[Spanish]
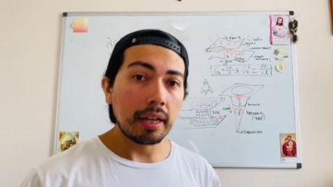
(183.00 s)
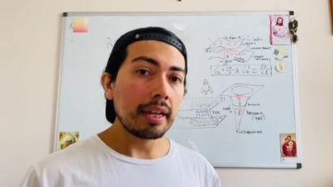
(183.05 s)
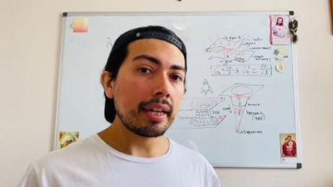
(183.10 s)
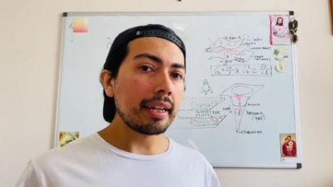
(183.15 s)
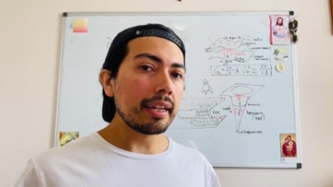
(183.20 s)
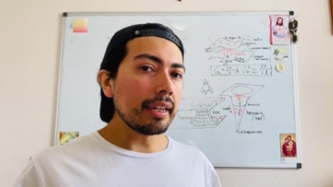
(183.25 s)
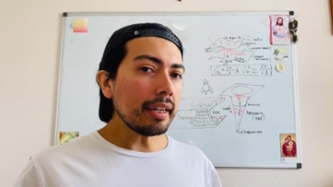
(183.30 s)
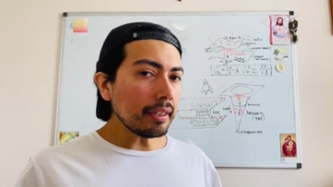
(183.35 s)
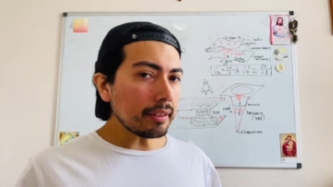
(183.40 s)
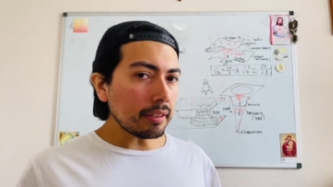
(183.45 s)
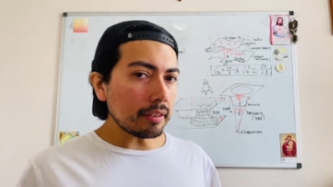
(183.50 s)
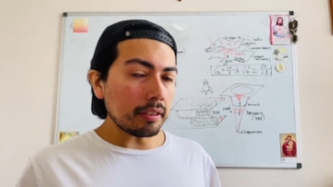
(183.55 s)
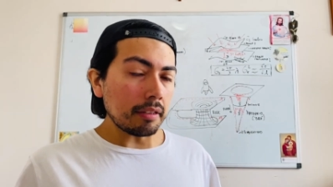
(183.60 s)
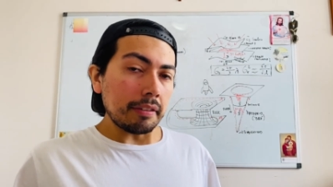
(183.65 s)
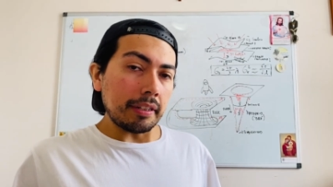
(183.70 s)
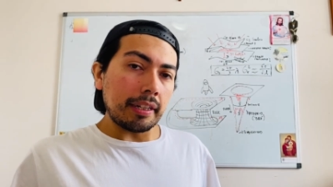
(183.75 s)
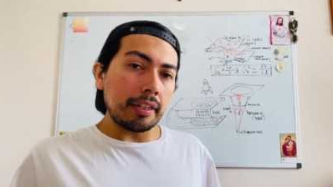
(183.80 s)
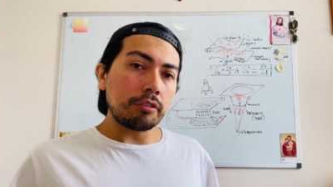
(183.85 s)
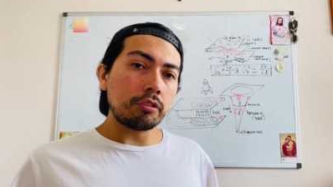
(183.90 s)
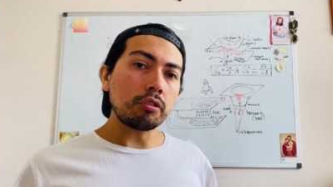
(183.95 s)
Estas
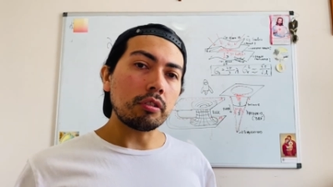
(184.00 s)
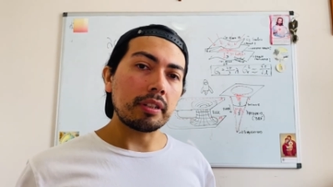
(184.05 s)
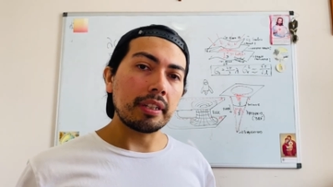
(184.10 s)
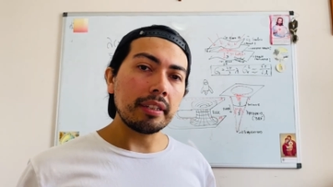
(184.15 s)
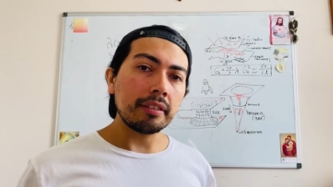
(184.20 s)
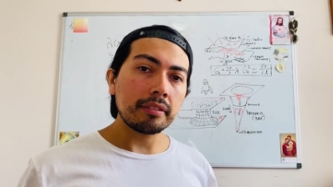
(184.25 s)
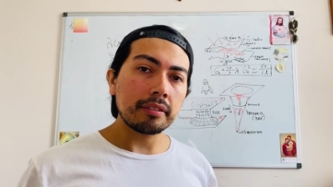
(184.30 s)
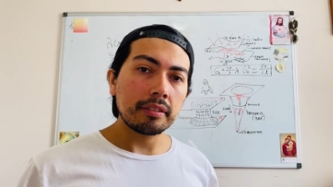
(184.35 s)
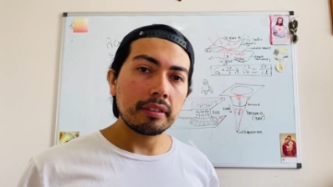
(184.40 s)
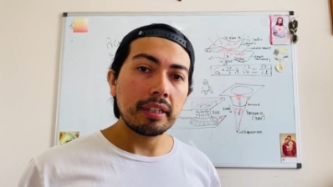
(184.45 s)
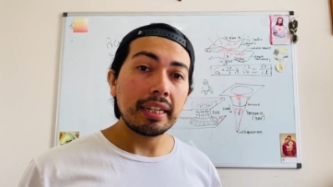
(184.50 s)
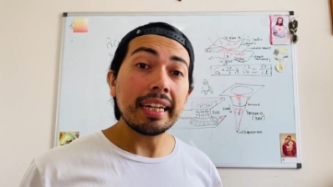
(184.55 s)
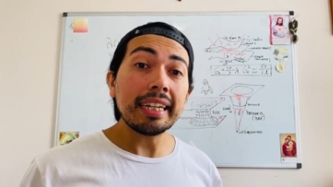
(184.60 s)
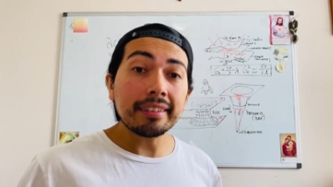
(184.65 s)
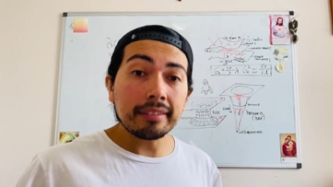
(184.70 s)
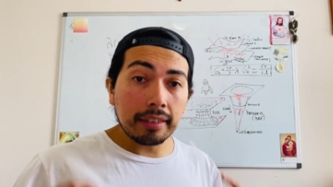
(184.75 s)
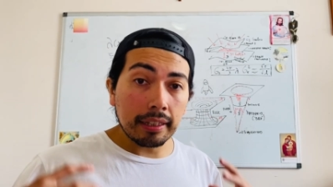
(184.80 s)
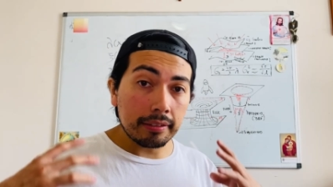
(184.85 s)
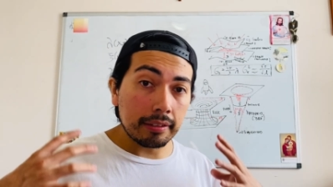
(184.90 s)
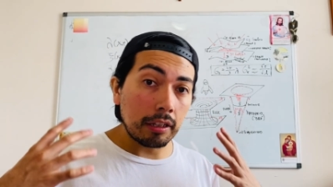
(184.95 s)
aberraciones,
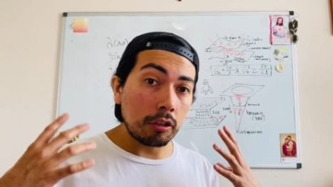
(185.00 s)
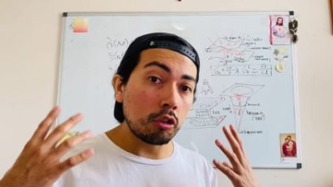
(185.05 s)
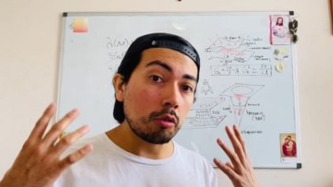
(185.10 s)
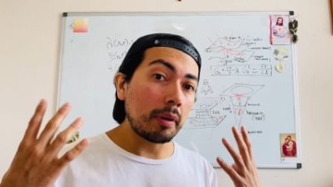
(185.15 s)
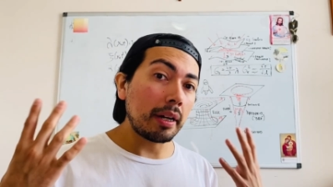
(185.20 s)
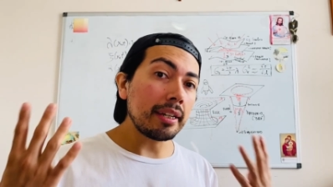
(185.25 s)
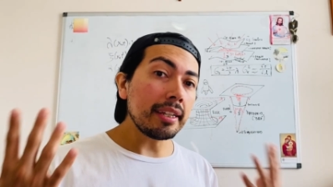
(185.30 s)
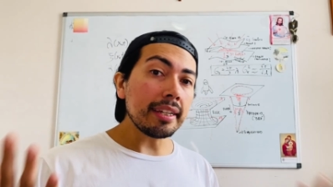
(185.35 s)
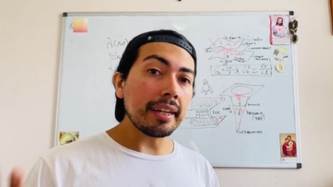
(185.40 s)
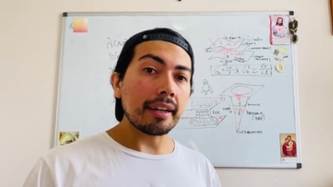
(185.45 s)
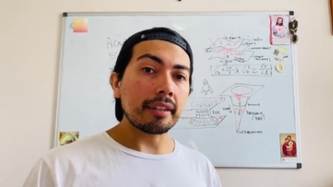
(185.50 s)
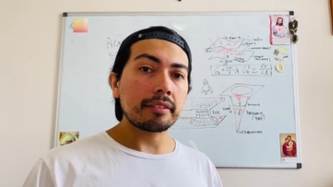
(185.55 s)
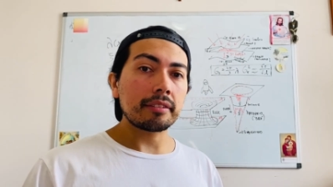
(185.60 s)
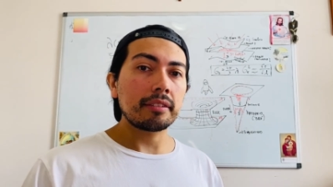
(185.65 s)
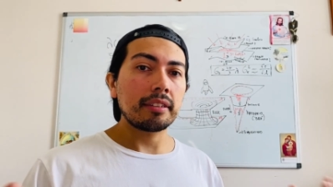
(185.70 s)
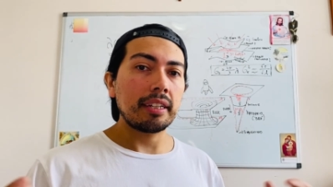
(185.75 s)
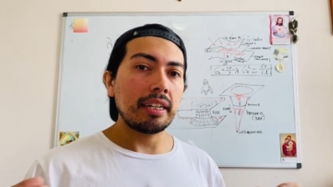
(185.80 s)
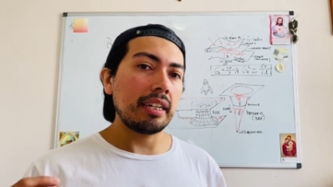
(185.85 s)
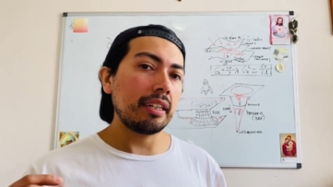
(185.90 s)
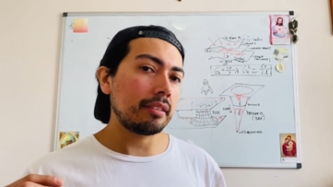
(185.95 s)
estas anomalías,
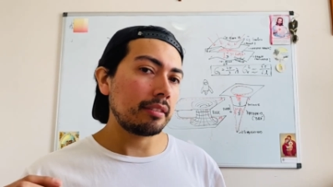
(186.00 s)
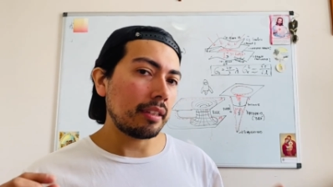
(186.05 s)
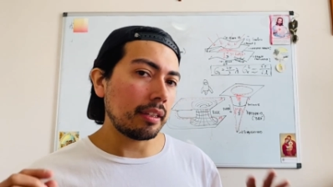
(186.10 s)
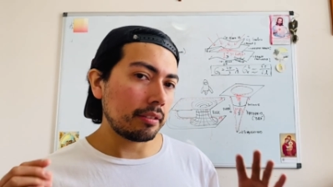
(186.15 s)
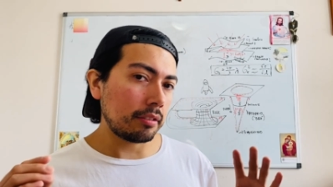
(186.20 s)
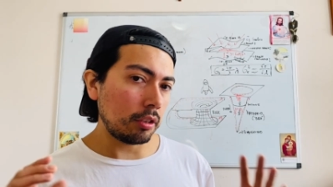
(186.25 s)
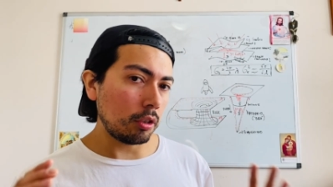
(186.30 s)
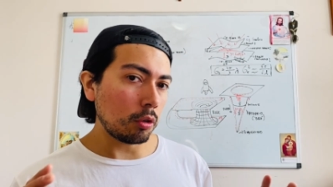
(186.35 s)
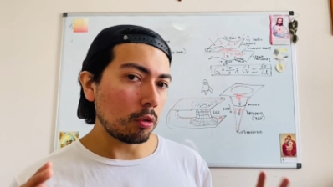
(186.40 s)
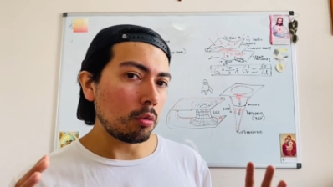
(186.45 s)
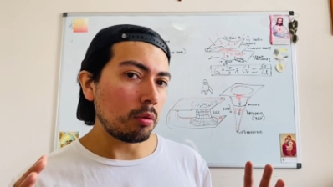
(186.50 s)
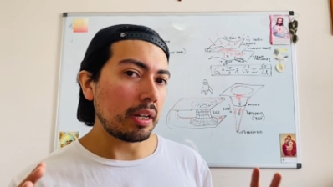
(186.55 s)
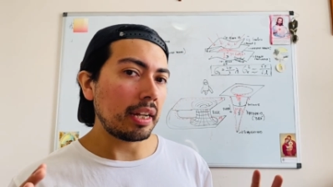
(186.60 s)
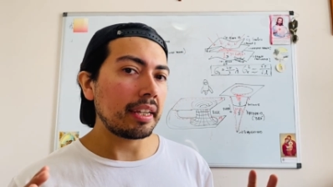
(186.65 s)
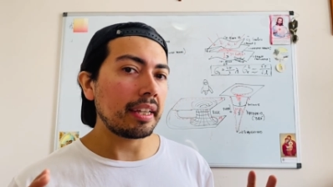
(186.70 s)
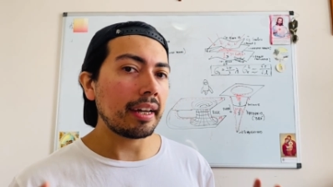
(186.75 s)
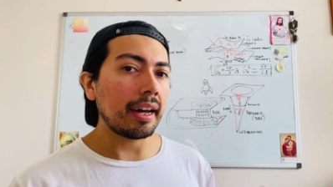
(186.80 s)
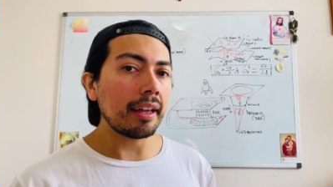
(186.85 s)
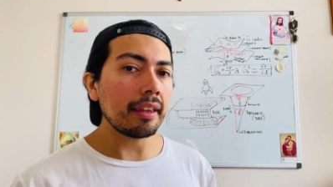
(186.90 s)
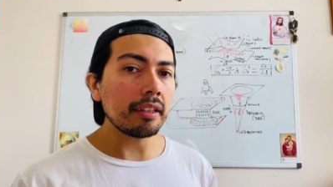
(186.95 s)
estas
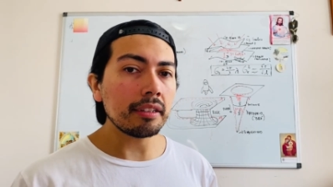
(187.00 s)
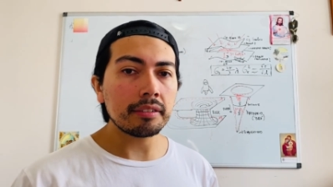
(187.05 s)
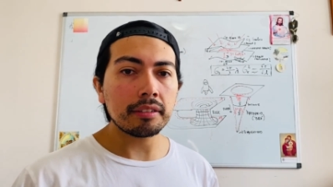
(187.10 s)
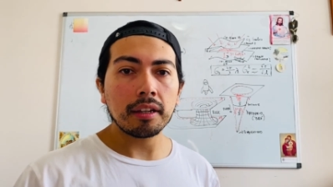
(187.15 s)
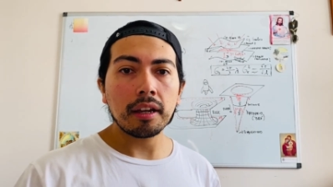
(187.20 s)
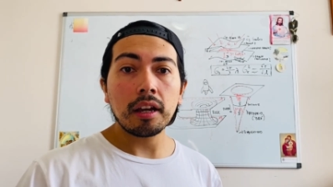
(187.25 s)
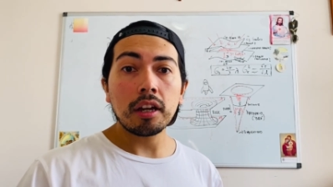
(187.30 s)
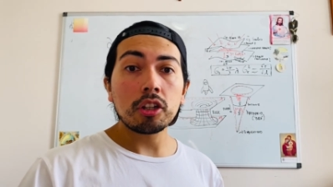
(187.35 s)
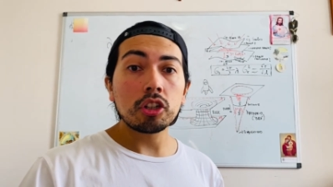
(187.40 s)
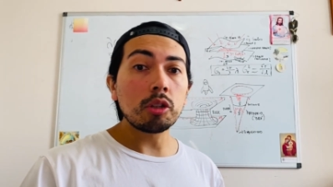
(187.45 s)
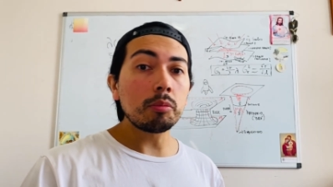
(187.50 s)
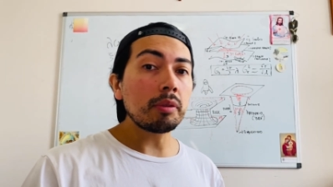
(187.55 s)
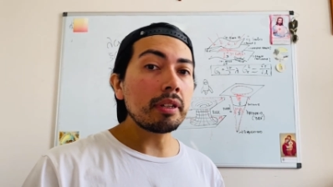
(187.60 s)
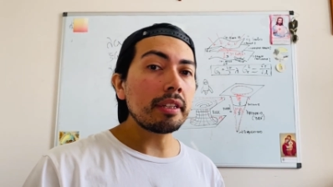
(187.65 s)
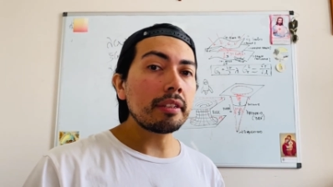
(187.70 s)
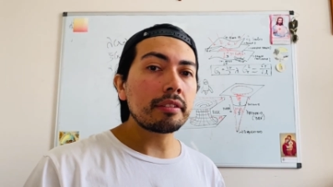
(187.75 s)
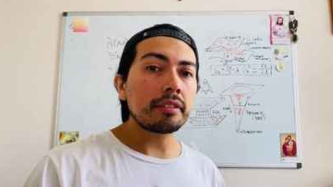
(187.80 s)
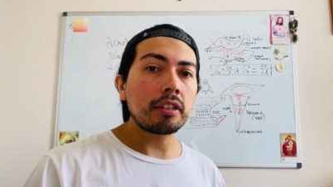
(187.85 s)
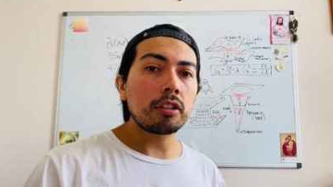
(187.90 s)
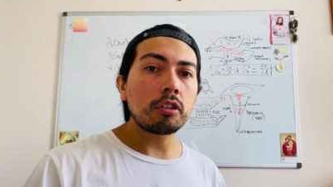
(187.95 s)
singularidades, no
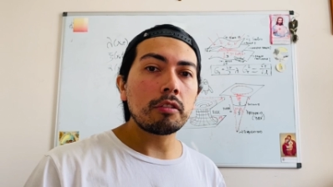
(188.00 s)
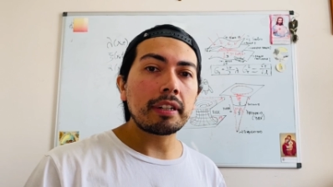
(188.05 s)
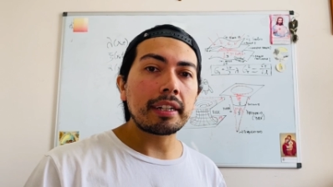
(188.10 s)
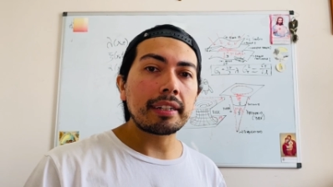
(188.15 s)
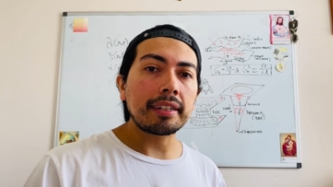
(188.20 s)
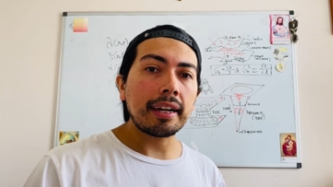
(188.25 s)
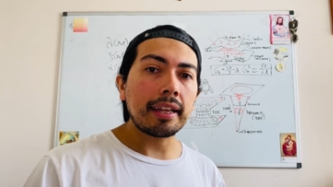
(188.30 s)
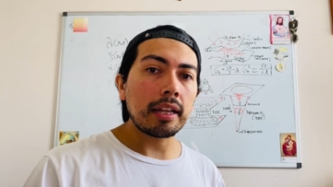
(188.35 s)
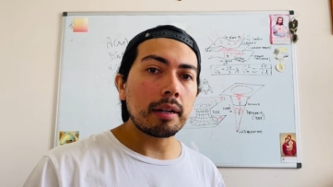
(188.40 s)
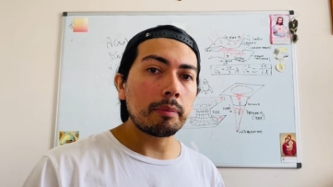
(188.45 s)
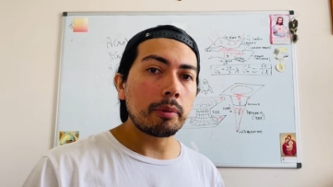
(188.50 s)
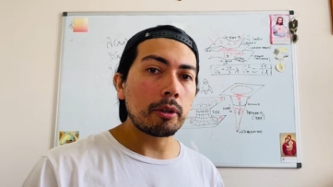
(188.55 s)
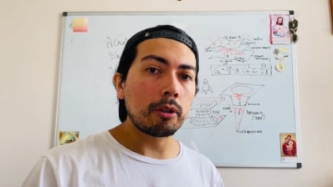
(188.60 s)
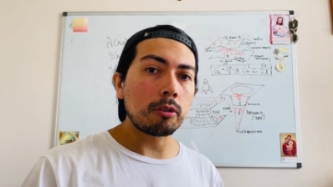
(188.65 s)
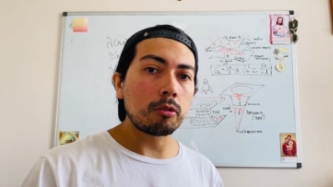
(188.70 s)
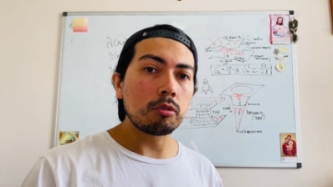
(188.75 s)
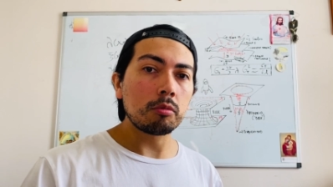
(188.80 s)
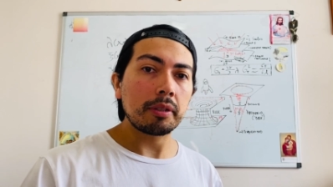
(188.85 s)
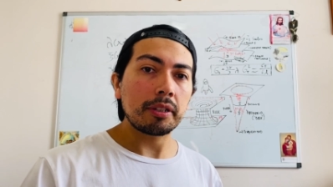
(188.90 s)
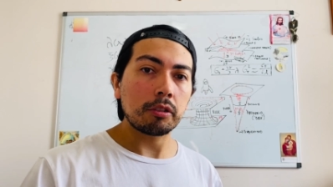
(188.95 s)
pueden ser gobernadas por los
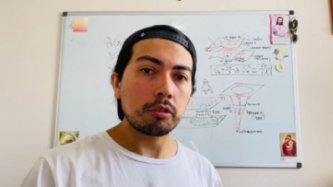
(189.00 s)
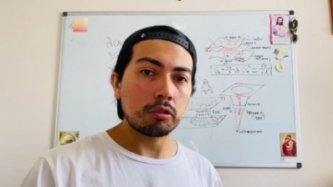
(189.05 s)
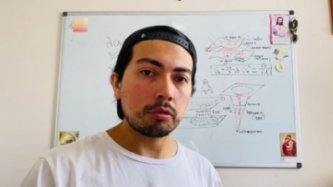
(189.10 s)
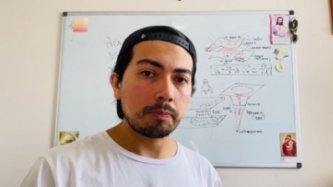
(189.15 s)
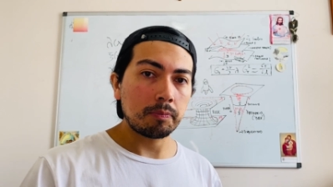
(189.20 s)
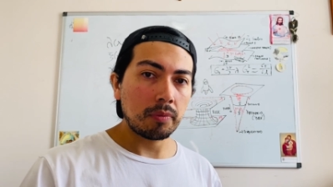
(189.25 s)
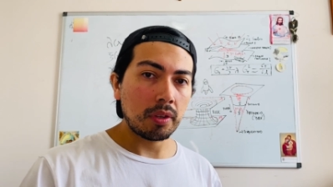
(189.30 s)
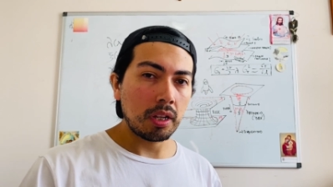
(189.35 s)
números,